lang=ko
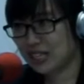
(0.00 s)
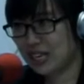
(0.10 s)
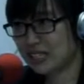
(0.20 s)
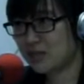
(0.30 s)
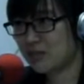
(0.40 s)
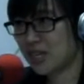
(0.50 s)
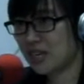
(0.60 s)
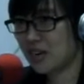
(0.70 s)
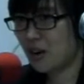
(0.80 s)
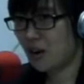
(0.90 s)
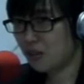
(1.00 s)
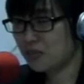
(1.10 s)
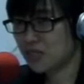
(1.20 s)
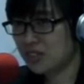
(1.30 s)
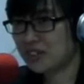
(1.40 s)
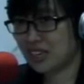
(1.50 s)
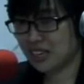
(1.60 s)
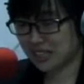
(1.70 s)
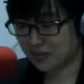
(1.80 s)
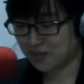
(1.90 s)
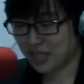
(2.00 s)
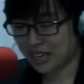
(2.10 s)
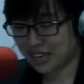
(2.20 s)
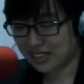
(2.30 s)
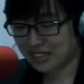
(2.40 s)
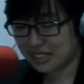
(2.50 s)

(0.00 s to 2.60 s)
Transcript: 가슴이 엄청나게 뜁니다.